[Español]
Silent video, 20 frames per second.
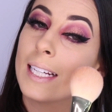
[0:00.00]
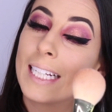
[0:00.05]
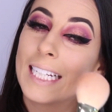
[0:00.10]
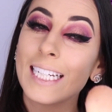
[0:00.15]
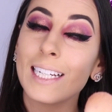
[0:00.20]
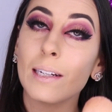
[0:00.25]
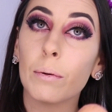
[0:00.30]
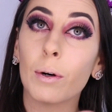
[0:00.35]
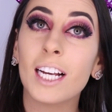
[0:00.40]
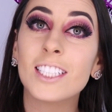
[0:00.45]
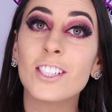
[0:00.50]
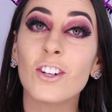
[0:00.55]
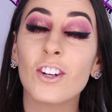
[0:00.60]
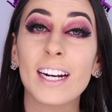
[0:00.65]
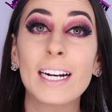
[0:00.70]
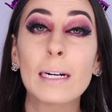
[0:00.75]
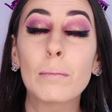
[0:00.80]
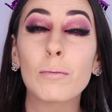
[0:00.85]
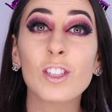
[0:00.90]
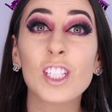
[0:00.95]
Y voy a
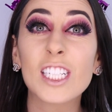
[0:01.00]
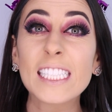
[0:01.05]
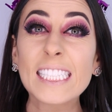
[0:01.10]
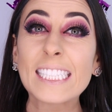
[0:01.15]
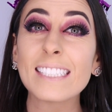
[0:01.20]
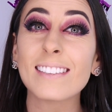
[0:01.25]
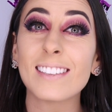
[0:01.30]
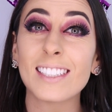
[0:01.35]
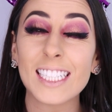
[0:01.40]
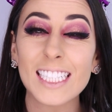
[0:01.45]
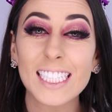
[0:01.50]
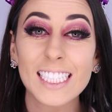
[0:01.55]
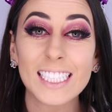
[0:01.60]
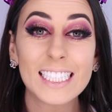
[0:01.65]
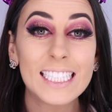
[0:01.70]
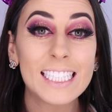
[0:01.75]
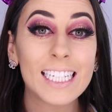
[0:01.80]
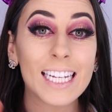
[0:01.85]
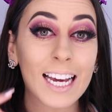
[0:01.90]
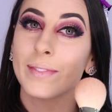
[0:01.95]
sonreír muchísimo.
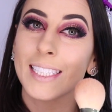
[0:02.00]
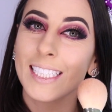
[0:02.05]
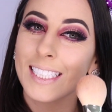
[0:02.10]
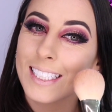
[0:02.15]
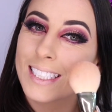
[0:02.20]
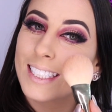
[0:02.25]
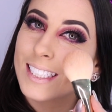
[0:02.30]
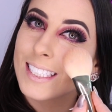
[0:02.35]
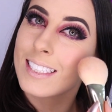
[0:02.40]
Y aquí donde